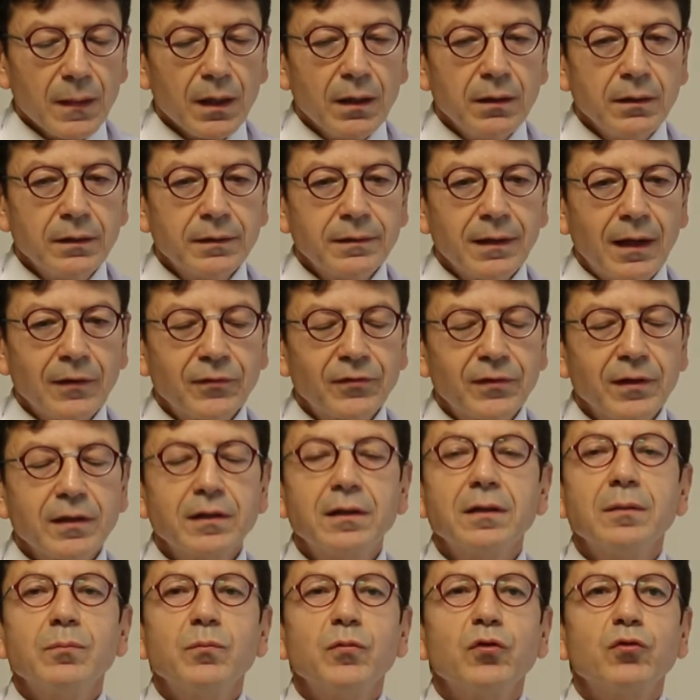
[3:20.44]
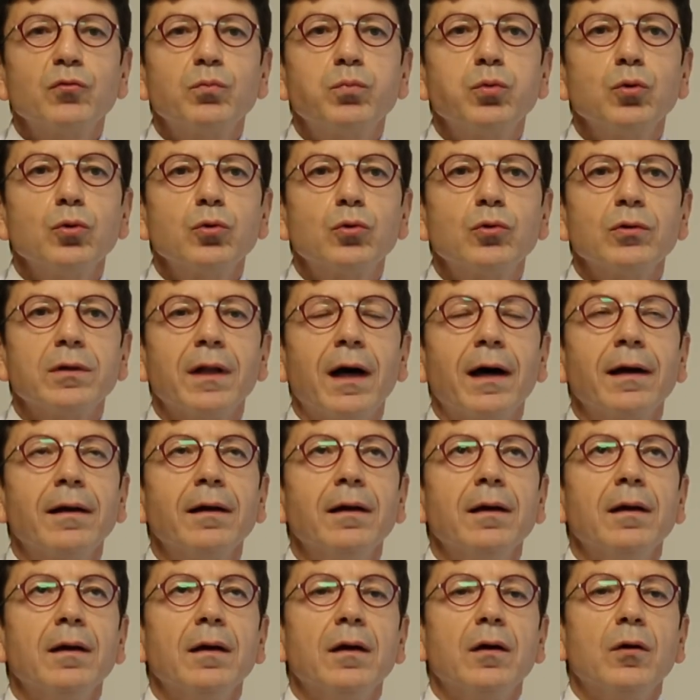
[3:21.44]
e, rastladığımız bulgular
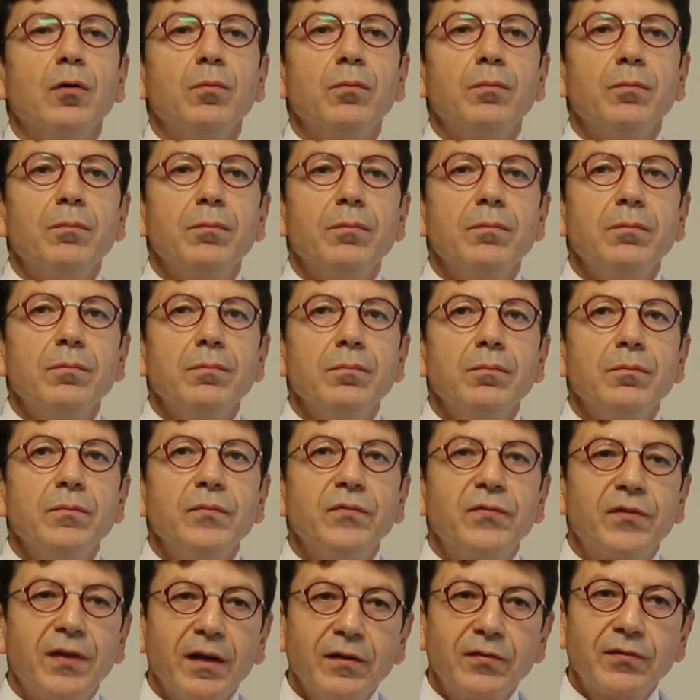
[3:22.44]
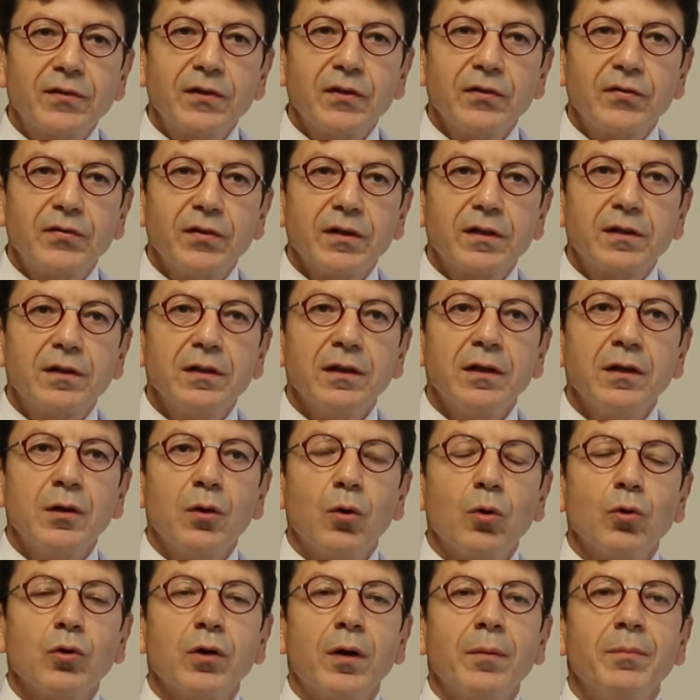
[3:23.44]
ses kısıklığı
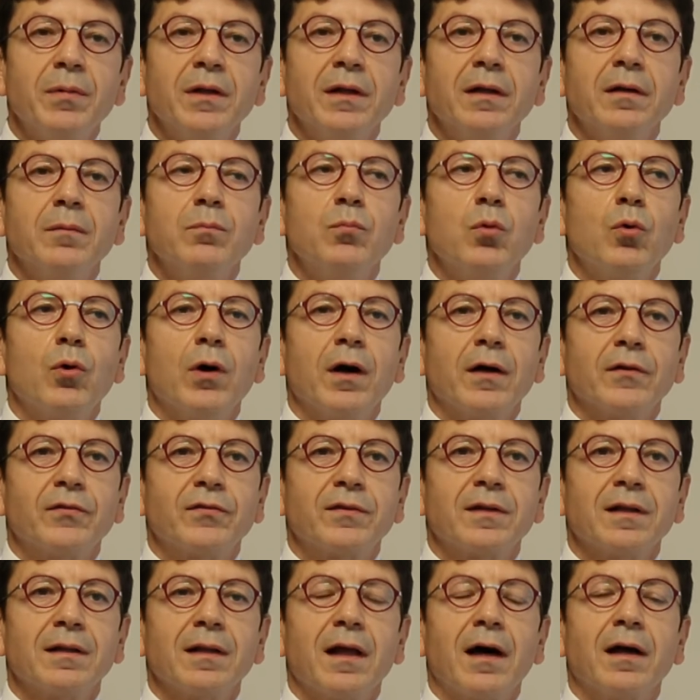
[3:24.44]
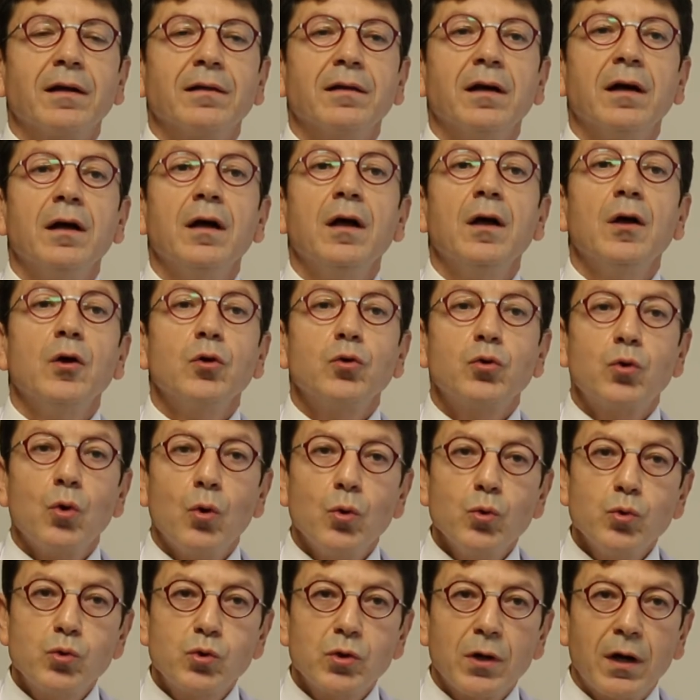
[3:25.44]
olabilir bu hastalarda
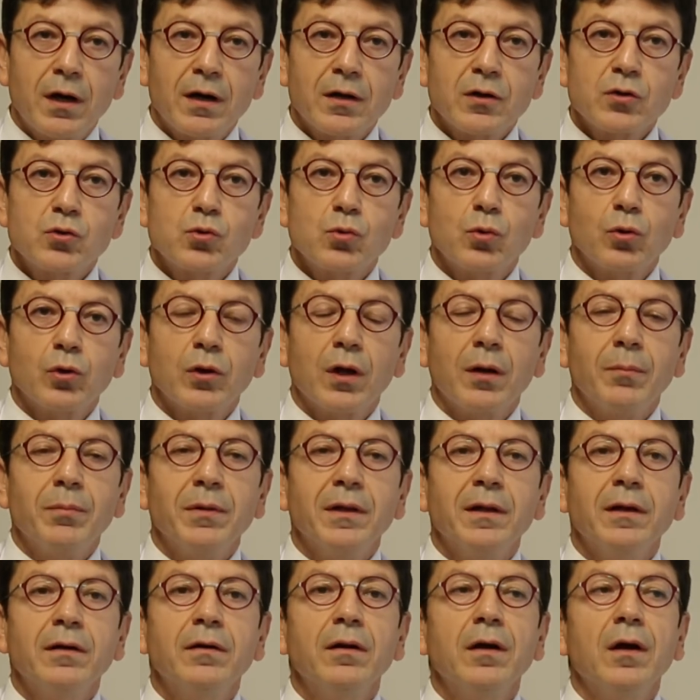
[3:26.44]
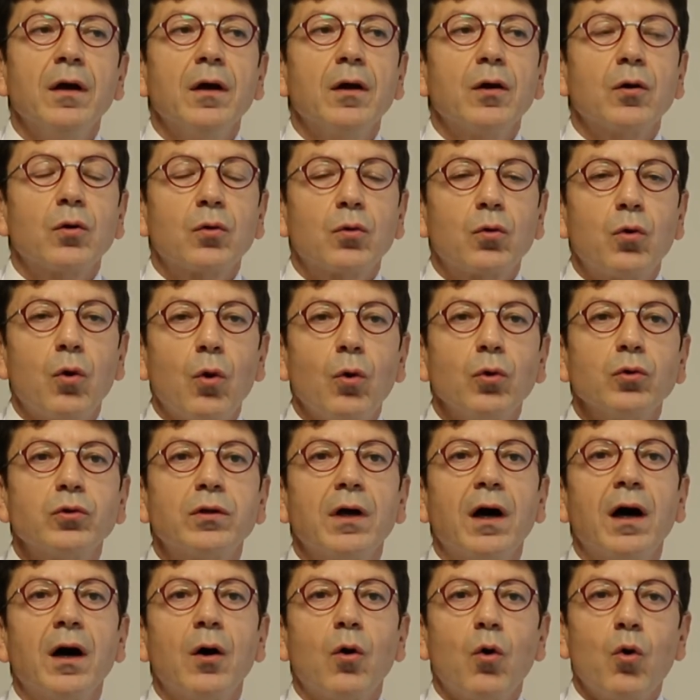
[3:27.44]
göğüs ağrısı olabilir,
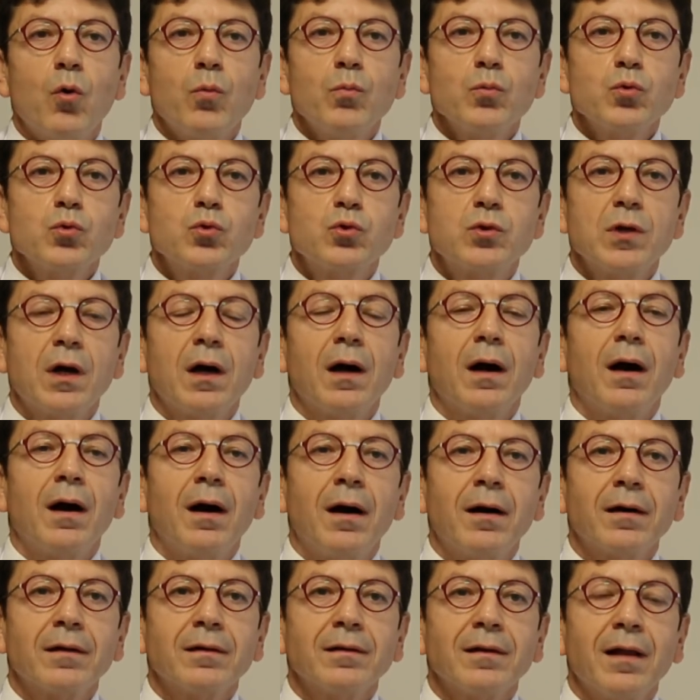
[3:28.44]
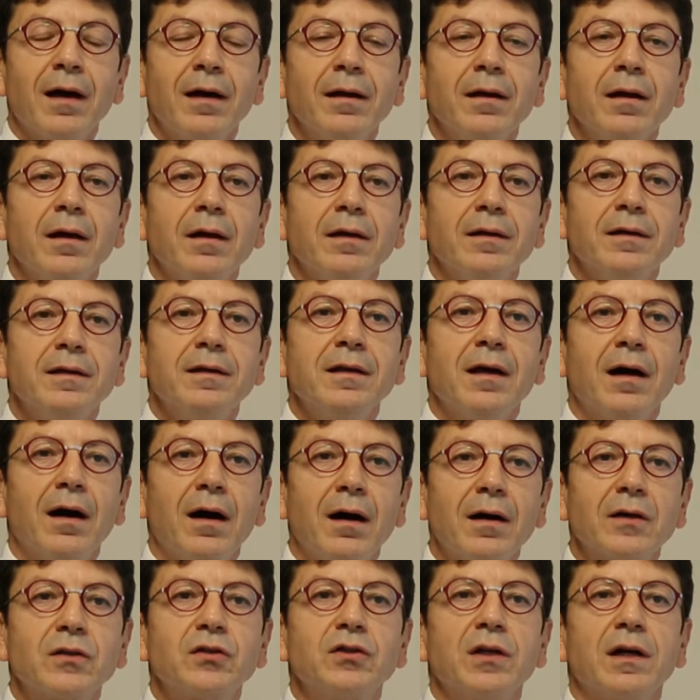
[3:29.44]
kolda, omuzda ağrılar yine
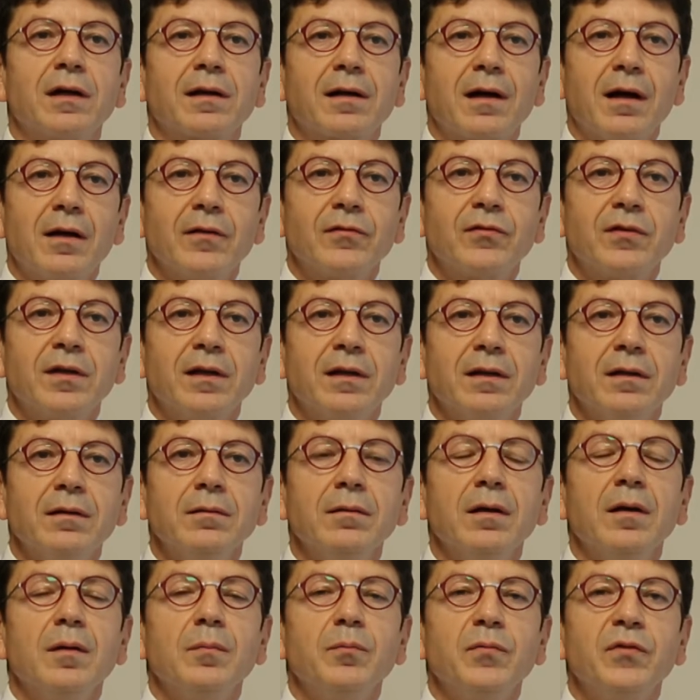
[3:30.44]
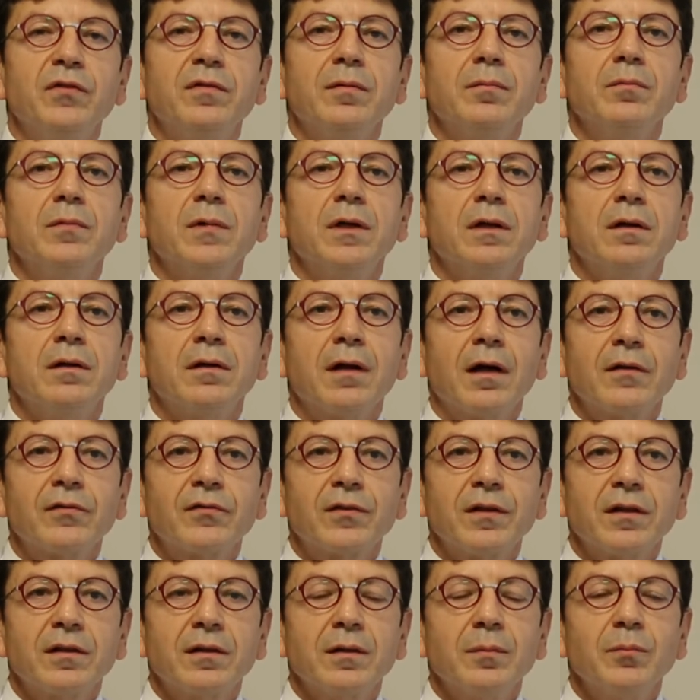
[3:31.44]
akciğer kanserinin bizim e,
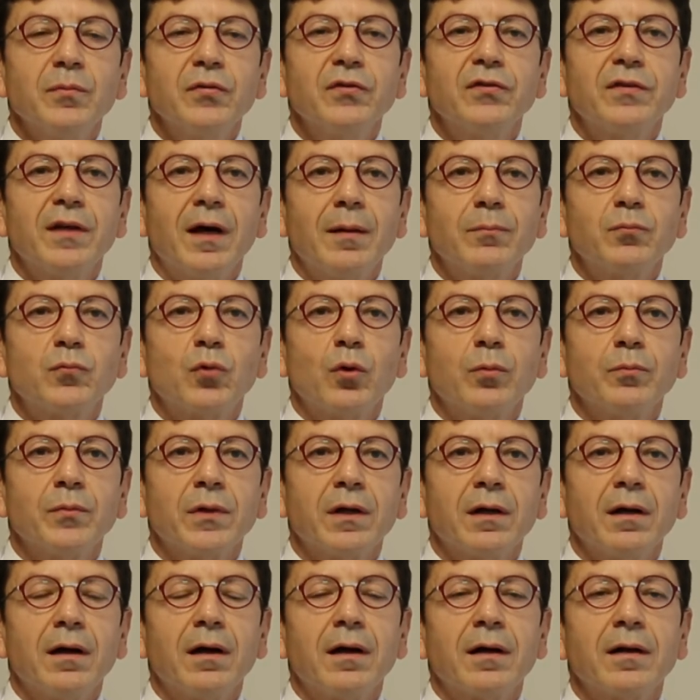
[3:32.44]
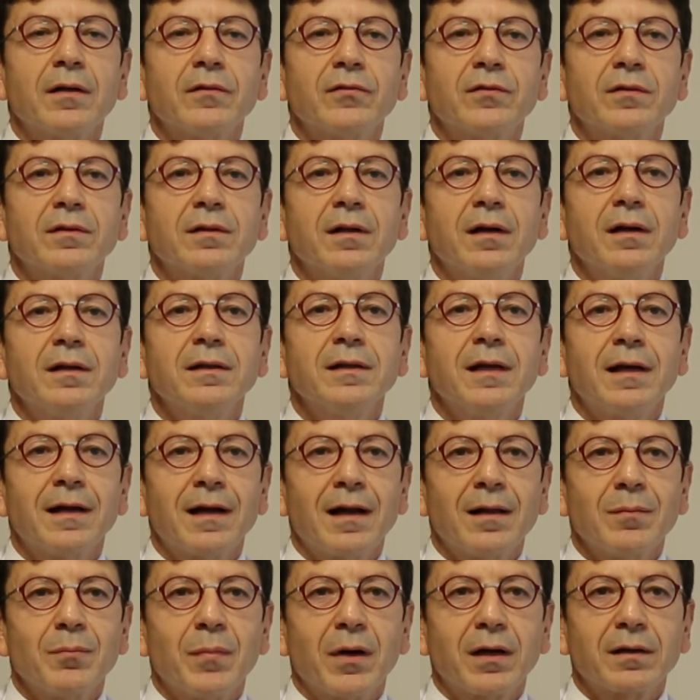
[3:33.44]
rastladığımız semptomları arasında yer
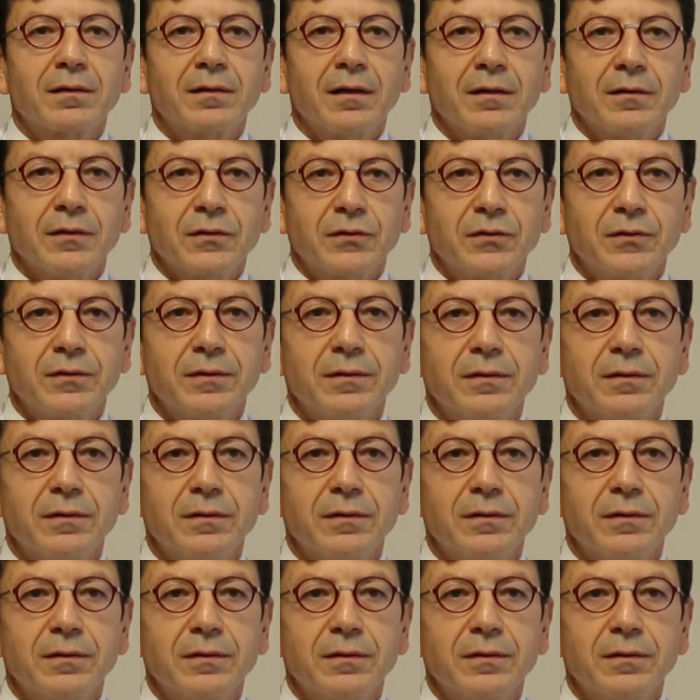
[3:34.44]
almaktadır.